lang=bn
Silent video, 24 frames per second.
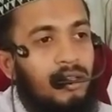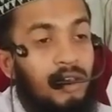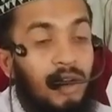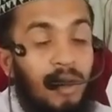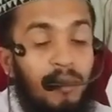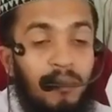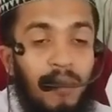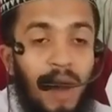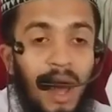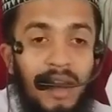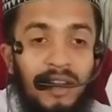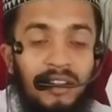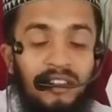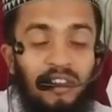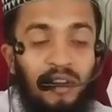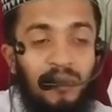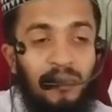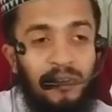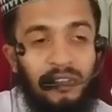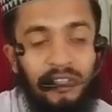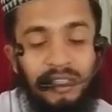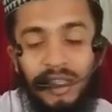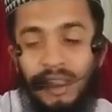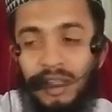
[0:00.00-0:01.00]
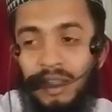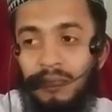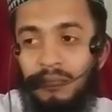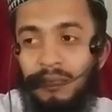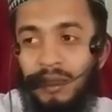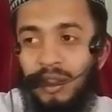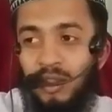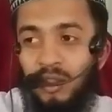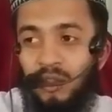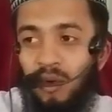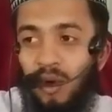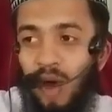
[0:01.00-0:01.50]
সম্মানিত
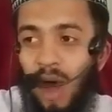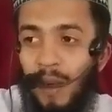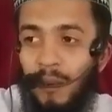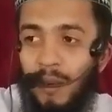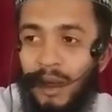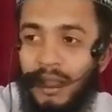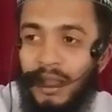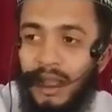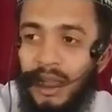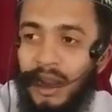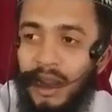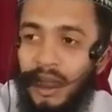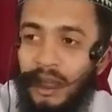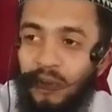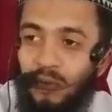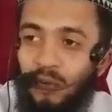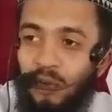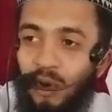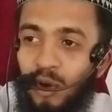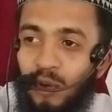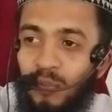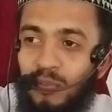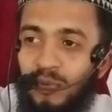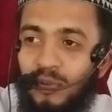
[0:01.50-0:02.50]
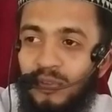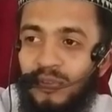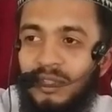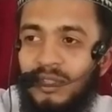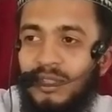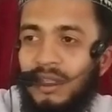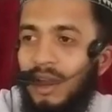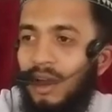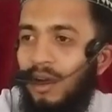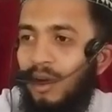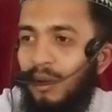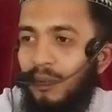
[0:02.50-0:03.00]
বিন্দু আমাদের এগুলো
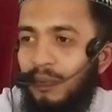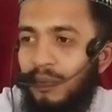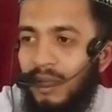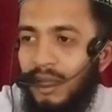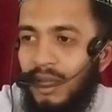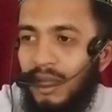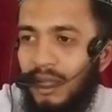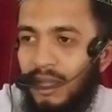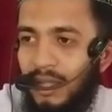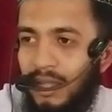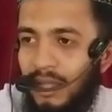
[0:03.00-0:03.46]
বুঝতে হবে